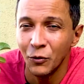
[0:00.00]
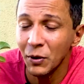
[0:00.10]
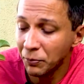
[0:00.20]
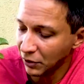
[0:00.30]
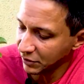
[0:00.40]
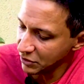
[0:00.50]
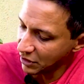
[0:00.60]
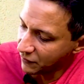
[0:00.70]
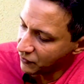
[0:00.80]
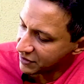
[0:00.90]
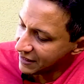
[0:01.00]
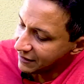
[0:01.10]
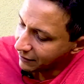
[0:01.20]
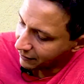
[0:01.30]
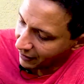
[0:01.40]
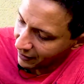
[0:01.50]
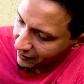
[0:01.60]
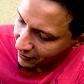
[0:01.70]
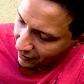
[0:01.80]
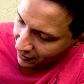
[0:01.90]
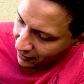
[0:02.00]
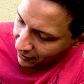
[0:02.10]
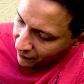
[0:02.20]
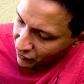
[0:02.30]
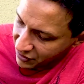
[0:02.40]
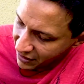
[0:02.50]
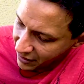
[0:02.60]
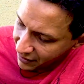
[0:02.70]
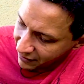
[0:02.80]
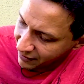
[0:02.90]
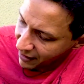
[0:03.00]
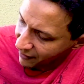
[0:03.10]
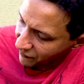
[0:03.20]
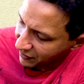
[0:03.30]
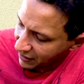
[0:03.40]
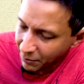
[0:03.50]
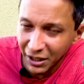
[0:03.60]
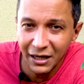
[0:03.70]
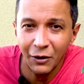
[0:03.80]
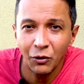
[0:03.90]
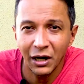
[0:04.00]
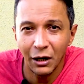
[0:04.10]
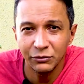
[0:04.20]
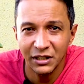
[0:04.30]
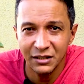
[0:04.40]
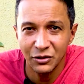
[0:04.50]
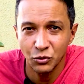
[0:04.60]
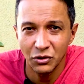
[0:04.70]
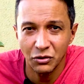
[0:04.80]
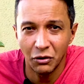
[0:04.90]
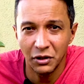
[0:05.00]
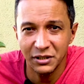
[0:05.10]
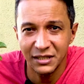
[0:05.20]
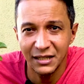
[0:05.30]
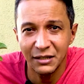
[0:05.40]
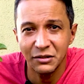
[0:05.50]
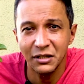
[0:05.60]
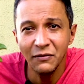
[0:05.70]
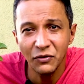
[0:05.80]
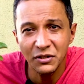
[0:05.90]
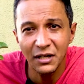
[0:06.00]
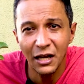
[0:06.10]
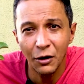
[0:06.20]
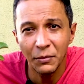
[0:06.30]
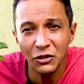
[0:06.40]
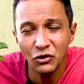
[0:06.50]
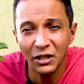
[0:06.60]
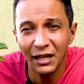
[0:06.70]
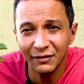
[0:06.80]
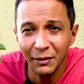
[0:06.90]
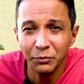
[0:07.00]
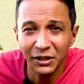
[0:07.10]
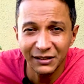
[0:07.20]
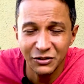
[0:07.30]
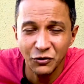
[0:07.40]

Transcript: O importante é que você entenda que você deve trabalhar o caldex das suas rodas é se você realmente quer ter plantas